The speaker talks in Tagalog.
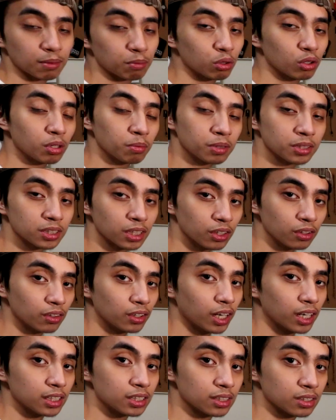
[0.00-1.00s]
Sabi ko naman sa inyo
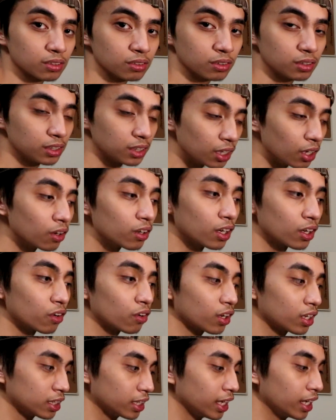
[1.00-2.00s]
guys, kung hindi ako
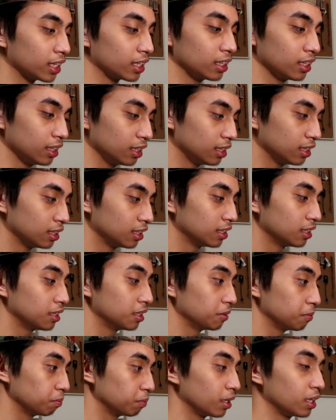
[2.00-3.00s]
ganun ka-techy,
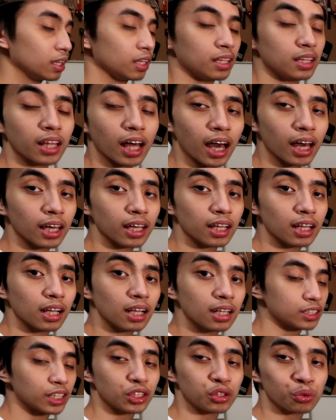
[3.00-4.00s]
mainly dahil
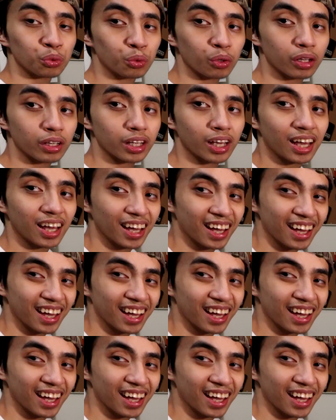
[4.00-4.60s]
sa itsura niya.